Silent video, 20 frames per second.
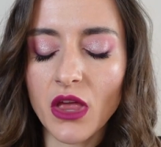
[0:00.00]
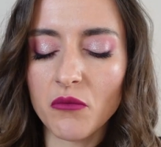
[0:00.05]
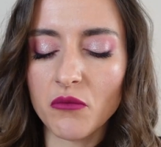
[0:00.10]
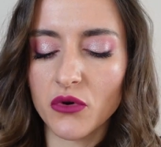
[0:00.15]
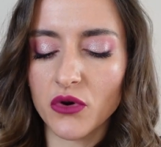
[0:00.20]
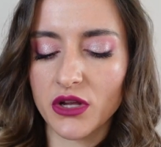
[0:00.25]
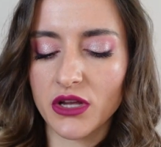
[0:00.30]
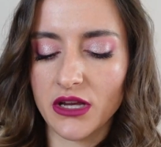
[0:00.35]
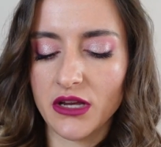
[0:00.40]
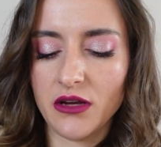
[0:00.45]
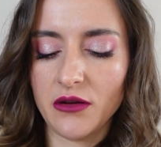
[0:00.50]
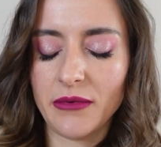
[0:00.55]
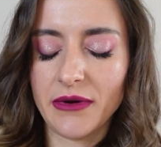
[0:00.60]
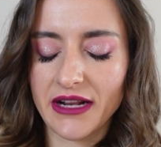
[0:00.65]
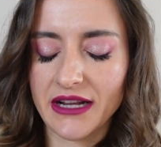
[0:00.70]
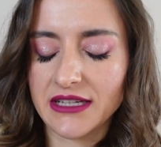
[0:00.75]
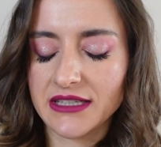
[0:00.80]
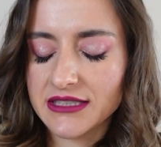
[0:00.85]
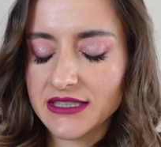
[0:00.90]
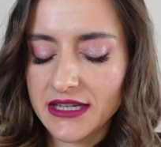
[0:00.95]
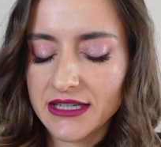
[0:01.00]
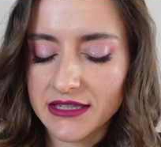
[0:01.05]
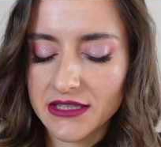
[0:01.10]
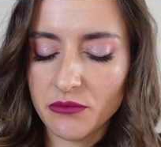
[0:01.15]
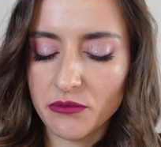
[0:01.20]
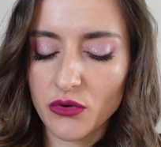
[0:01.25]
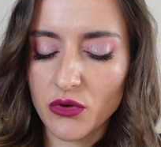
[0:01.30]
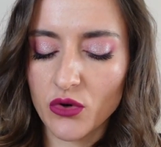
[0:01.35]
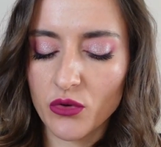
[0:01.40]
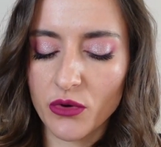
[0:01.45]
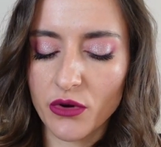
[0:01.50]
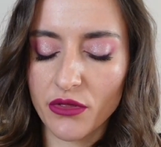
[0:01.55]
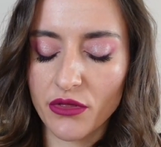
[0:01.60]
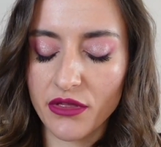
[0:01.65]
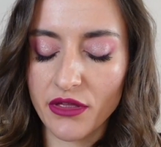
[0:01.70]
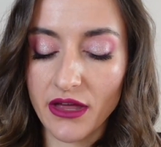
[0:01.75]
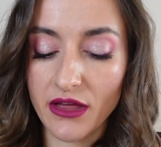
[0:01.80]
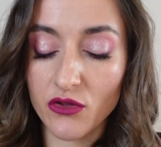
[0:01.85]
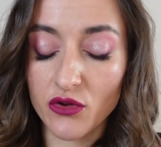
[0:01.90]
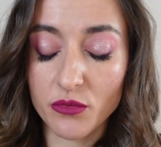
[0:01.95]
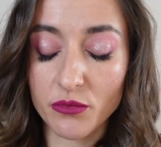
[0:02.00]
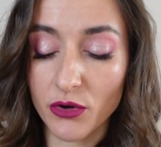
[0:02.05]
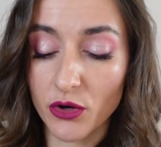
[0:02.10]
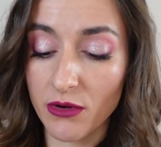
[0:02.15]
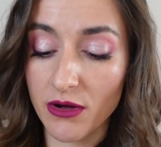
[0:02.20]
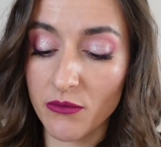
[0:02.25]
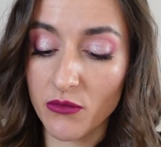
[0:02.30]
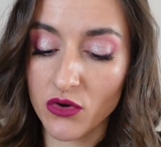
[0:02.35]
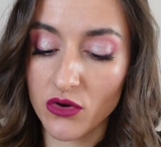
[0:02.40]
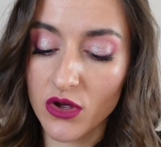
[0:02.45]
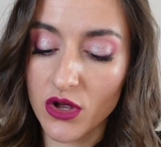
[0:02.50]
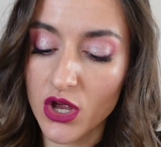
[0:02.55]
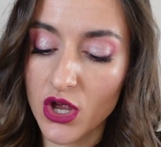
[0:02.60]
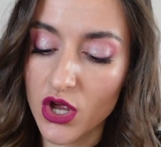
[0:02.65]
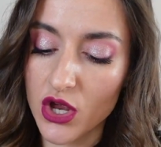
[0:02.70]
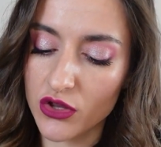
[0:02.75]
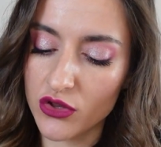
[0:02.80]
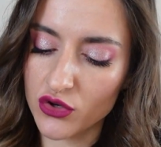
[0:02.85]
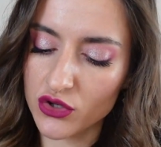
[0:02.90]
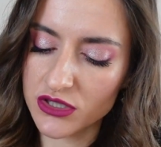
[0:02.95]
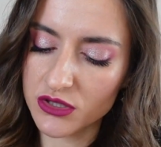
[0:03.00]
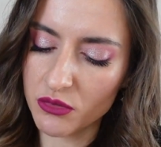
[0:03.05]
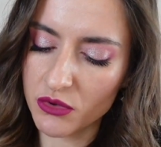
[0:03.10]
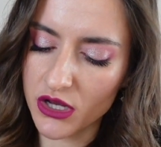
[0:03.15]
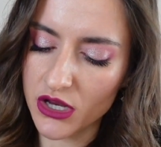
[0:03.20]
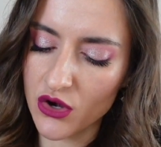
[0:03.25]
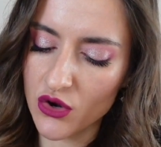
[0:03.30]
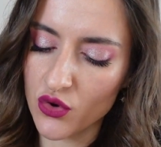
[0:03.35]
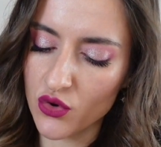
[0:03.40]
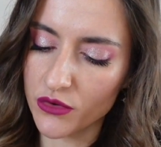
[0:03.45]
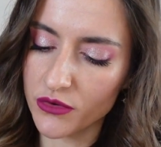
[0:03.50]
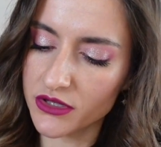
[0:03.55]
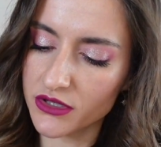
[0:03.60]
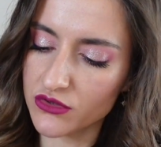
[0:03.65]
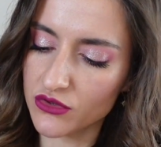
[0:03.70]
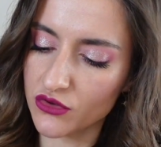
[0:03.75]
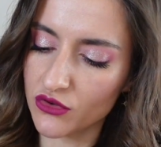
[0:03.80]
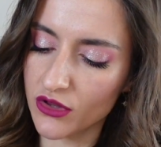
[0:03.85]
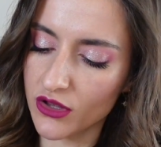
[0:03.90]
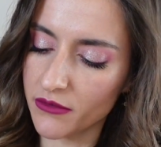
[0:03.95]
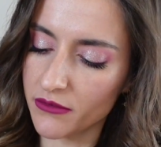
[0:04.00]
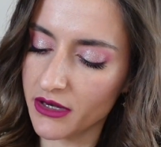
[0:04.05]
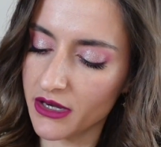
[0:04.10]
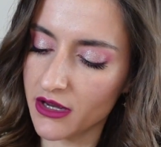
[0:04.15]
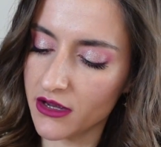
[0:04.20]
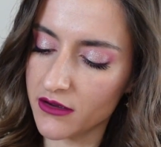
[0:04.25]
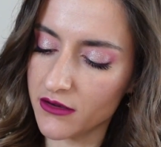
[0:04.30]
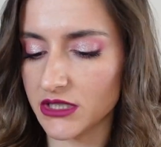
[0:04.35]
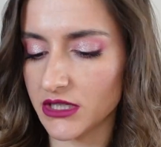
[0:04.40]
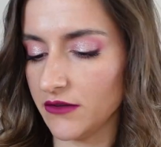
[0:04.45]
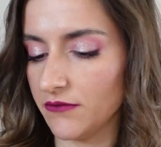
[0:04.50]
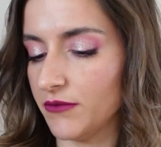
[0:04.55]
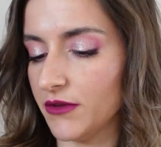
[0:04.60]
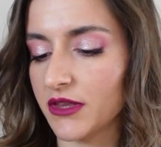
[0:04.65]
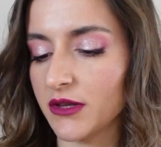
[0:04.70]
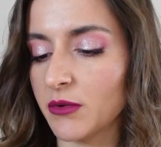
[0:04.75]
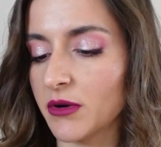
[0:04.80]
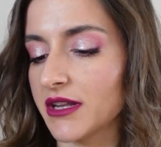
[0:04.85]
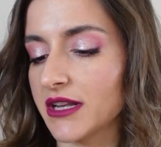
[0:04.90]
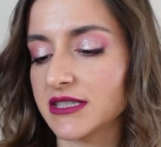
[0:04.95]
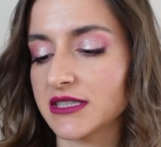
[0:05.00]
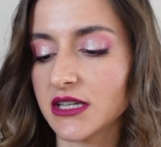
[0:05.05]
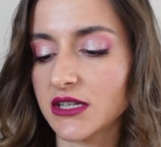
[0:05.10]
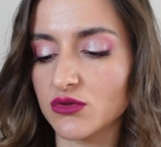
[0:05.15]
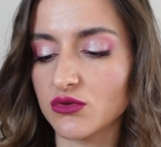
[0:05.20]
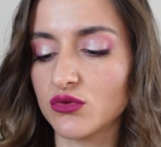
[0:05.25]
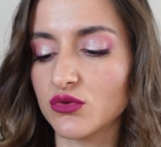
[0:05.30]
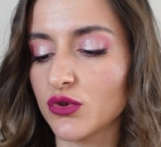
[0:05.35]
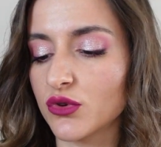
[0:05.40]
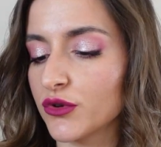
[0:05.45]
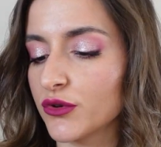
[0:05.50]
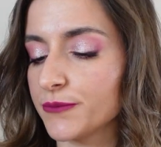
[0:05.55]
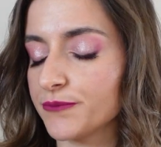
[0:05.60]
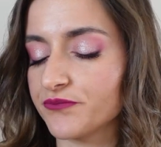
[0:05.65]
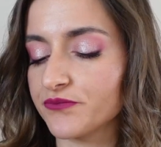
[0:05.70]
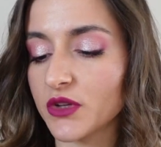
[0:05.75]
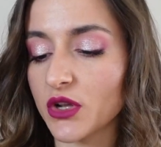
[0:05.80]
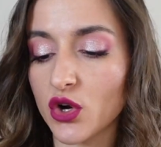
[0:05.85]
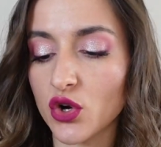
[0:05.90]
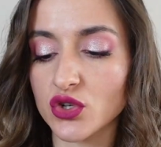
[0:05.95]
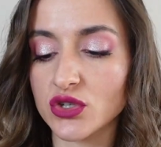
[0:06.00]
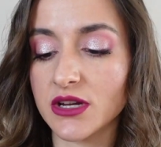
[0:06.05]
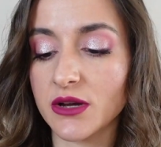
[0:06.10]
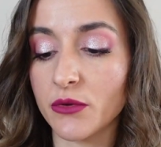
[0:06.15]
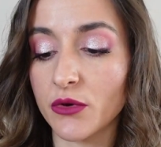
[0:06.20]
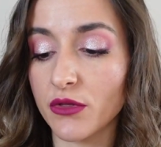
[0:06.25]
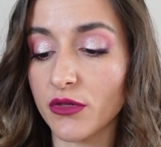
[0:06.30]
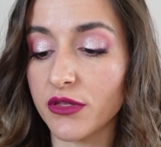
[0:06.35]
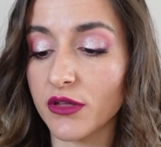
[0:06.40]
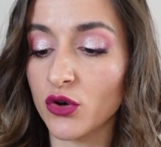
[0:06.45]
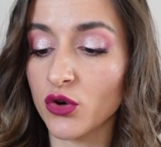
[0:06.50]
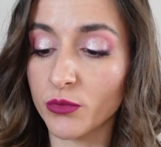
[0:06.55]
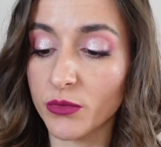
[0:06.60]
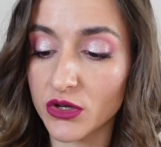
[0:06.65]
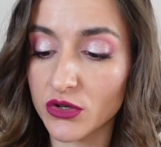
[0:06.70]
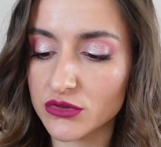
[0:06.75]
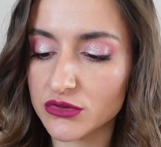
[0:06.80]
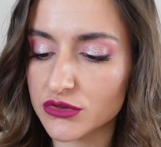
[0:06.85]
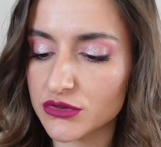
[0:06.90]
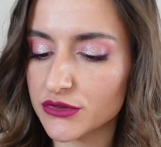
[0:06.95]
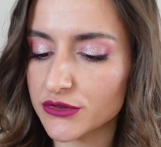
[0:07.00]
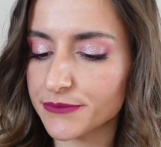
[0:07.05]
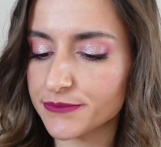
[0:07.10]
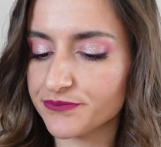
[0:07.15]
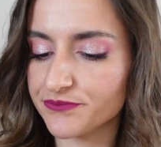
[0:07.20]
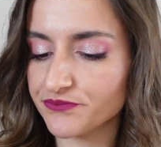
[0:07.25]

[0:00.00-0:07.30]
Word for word: porque para que sea tipo bronceador, pero vamos, no lo sé porque no lo he visto todavía. Sí, dice por es que es un tono rosa bronce luminoso.